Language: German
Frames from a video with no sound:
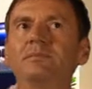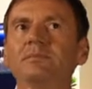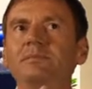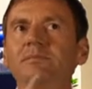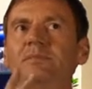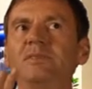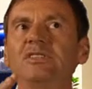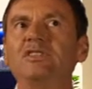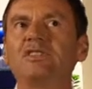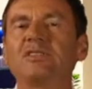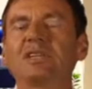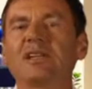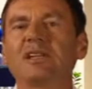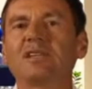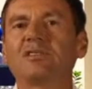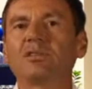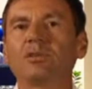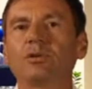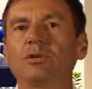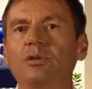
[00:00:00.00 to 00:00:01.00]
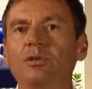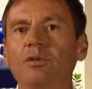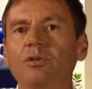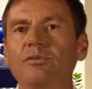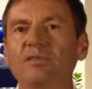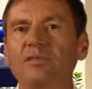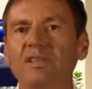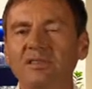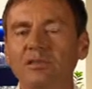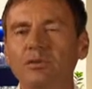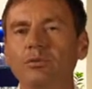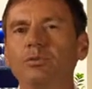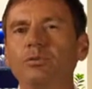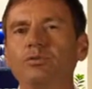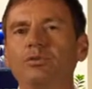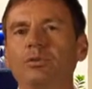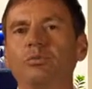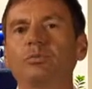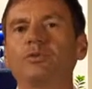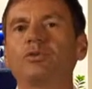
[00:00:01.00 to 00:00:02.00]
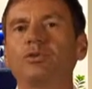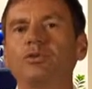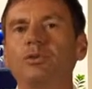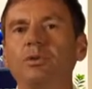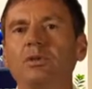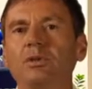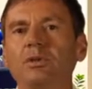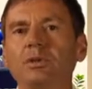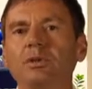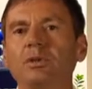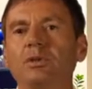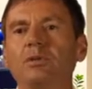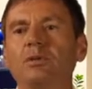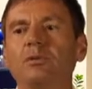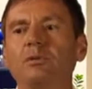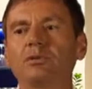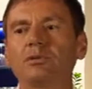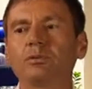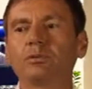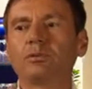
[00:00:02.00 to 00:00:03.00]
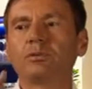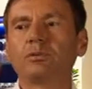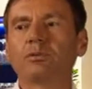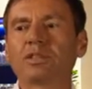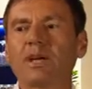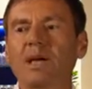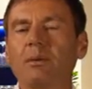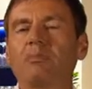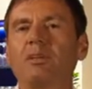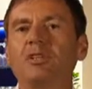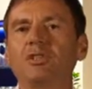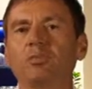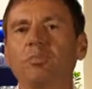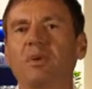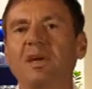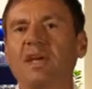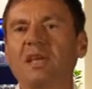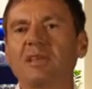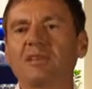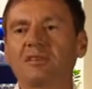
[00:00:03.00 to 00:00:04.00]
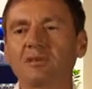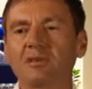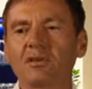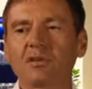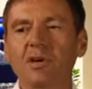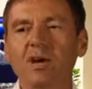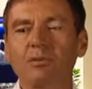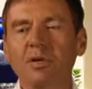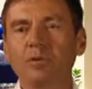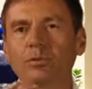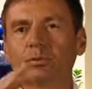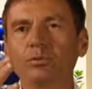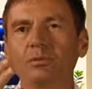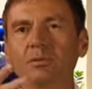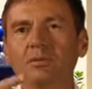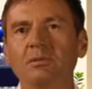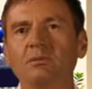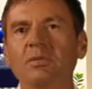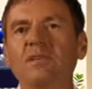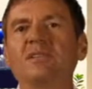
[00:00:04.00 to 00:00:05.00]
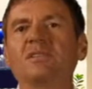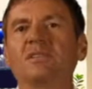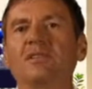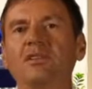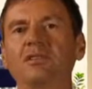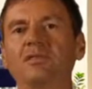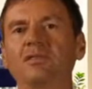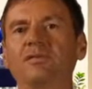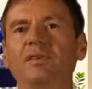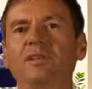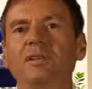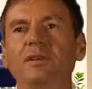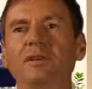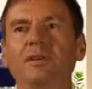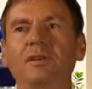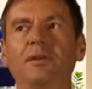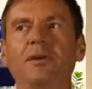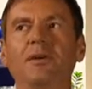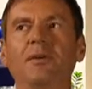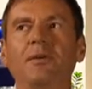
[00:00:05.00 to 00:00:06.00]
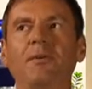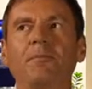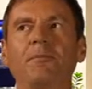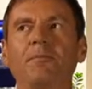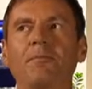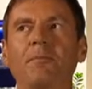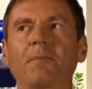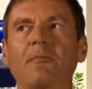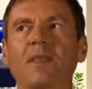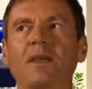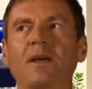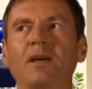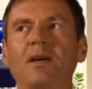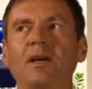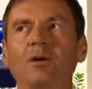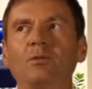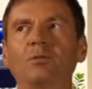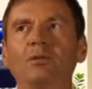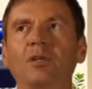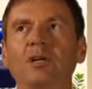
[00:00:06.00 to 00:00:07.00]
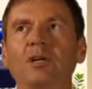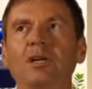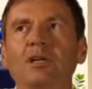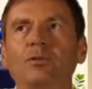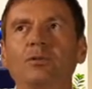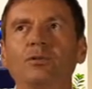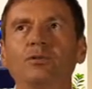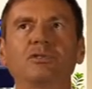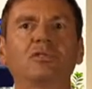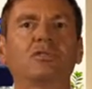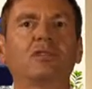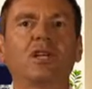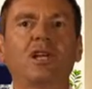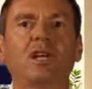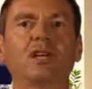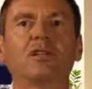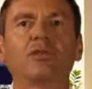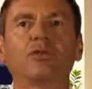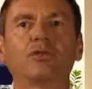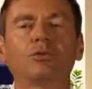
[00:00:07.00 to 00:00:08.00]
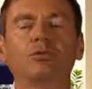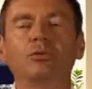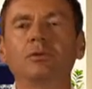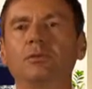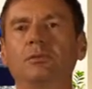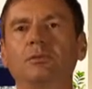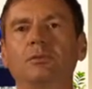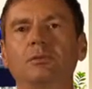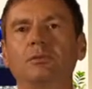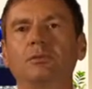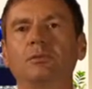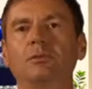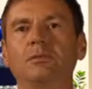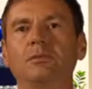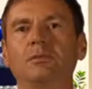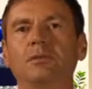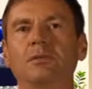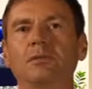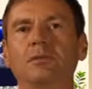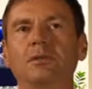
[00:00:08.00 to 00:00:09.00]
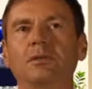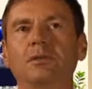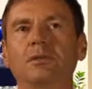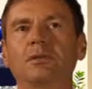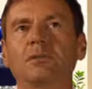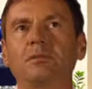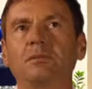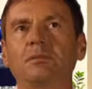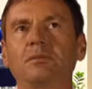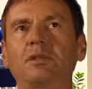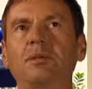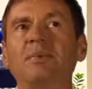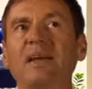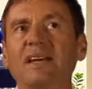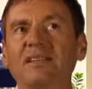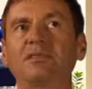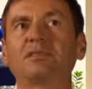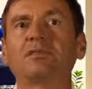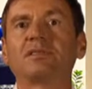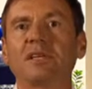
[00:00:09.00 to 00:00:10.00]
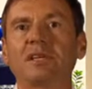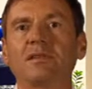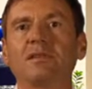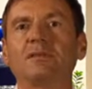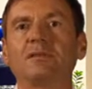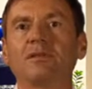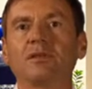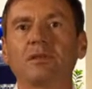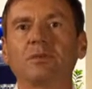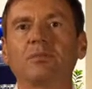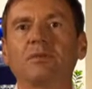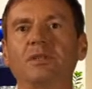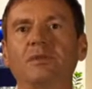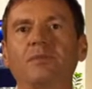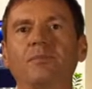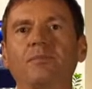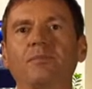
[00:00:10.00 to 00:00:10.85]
mit Standardsachen oft nicht so gut zu bestücken, aber so Schreibtischbereiche, also da kann man einen guten Mix rausfinden, äh, um da kostentechnisch gut äh, dabei zu sein, sage ich mal.